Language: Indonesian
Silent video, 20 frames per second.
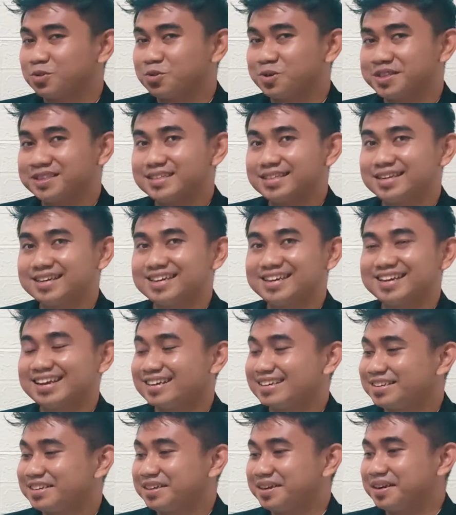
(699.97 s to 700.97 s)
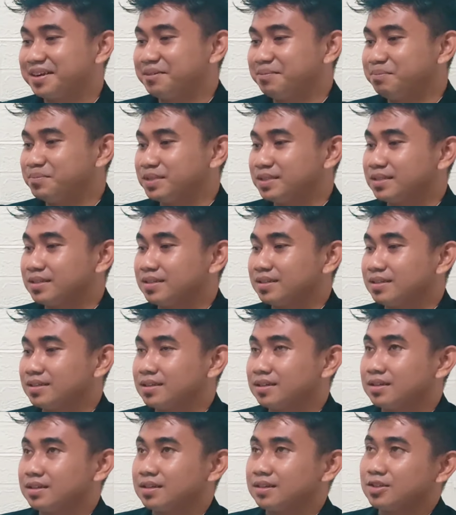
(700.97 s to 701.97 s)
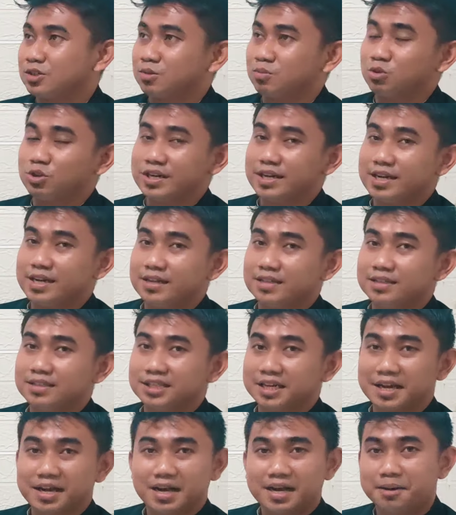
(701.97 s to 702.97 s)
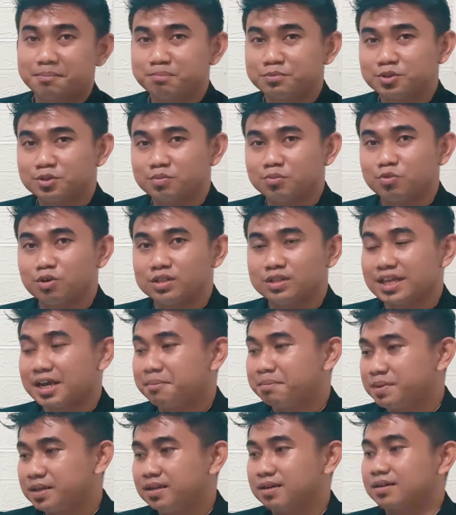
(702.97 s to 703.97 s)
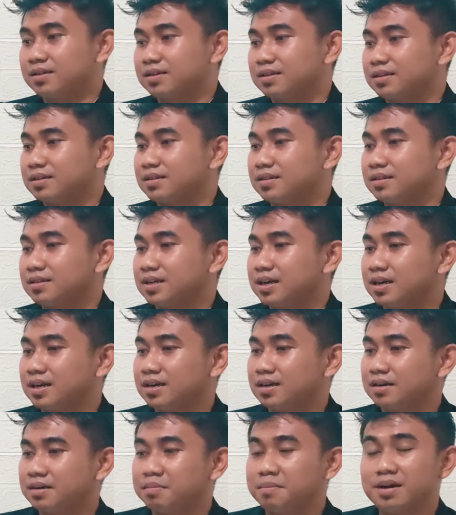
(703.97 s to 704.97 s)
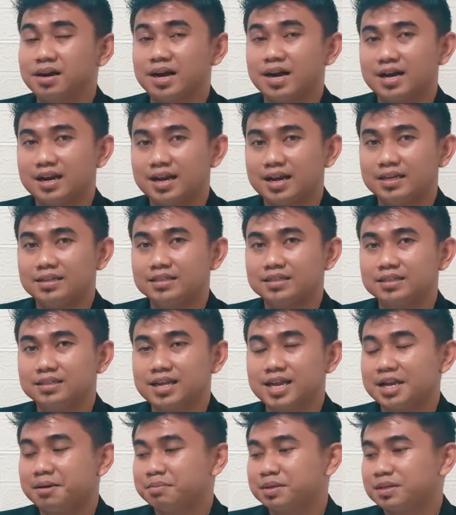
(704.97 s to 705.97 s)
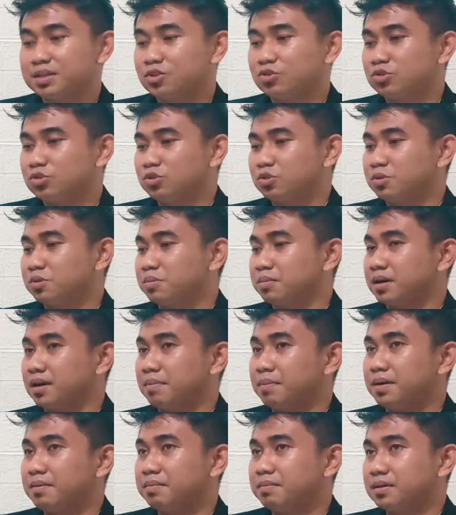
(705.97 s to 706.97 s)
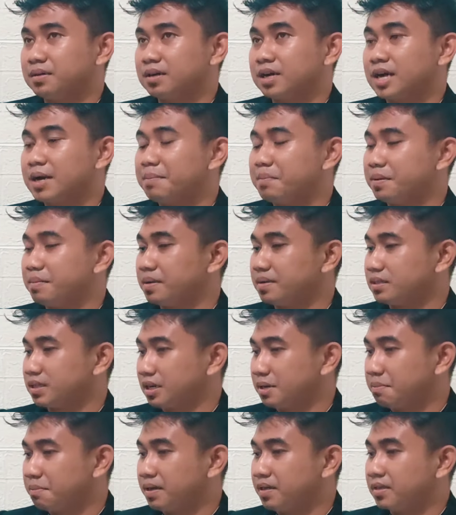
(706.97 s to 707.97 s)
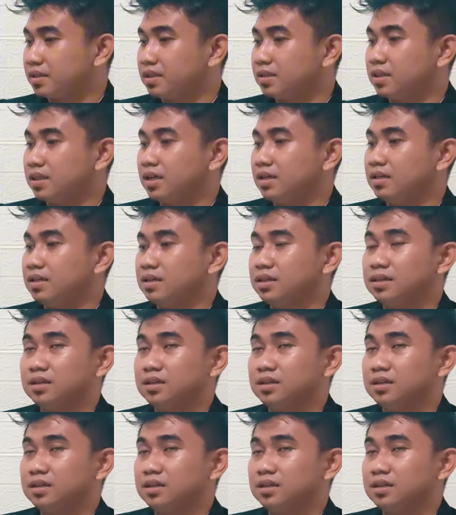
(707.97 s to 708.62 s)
kuatkan keyakinan, hmm kemudian singkap semua tabir yang menghalangi dalam kita untuk apa menggapai masa depan kita